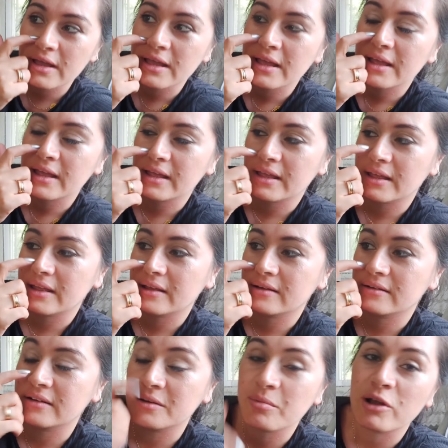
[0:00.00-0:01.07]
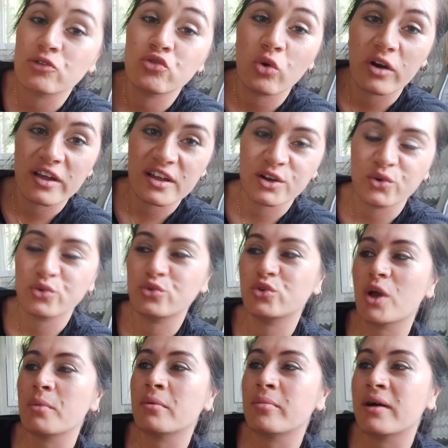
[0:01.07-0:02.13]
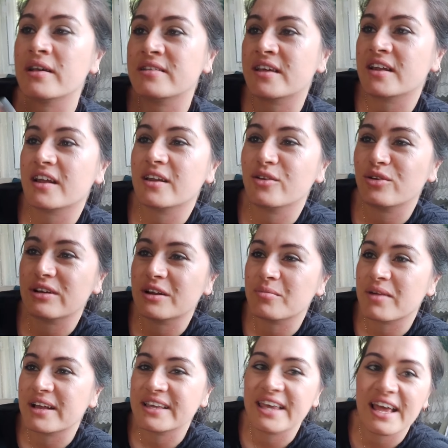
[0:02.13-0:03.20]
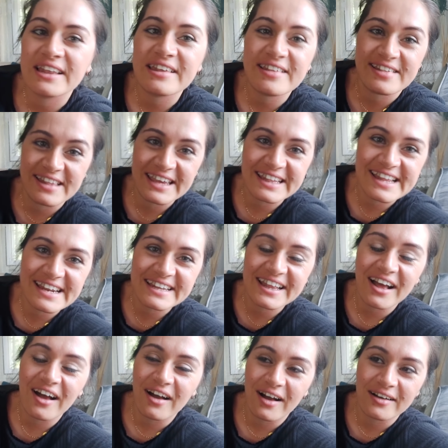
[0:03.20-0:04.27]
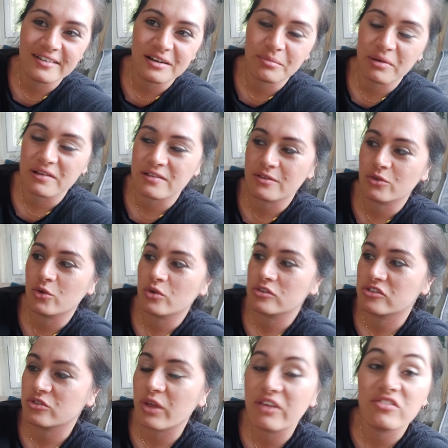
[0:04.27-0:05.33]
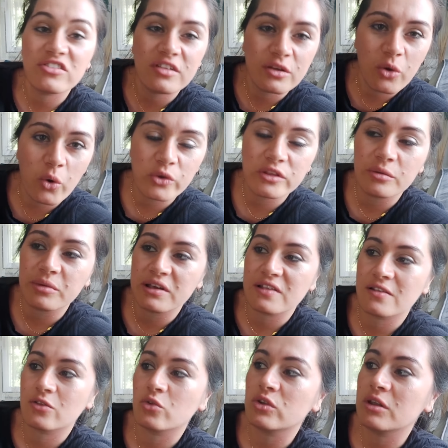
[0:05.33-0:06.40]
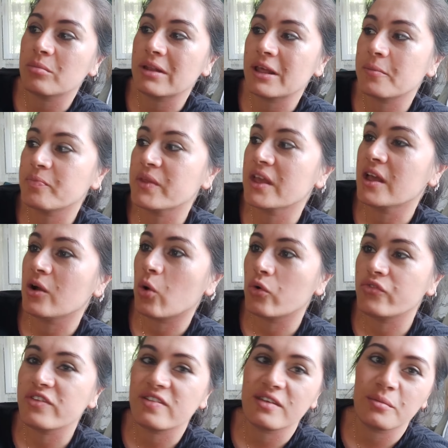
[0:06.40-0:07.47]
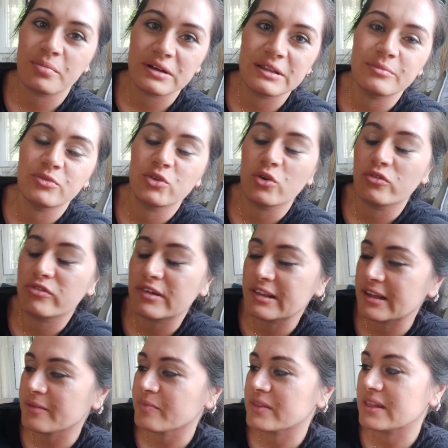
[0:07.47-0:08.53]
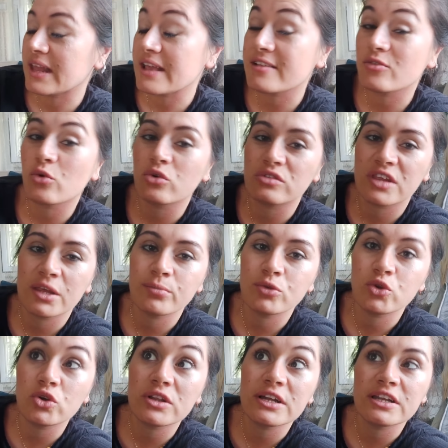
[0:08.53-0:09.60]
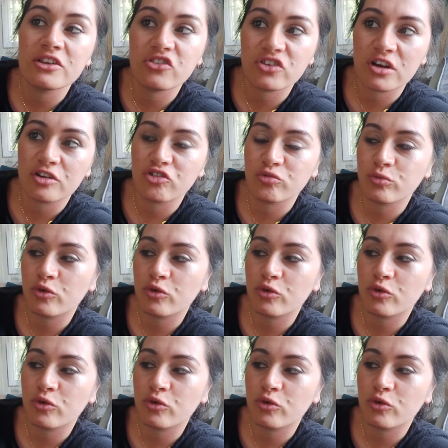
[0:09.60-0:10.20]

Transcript: E, Irmak çok ayak uyduruyor ama bazen Irmak'ın kendi istekleri de ağır basıyor. İşte evcilik oynamak istiyor ne bileyim ofis yapalım diyor falan. Neyse ortayı buluyorlar hiç karışmıyorum.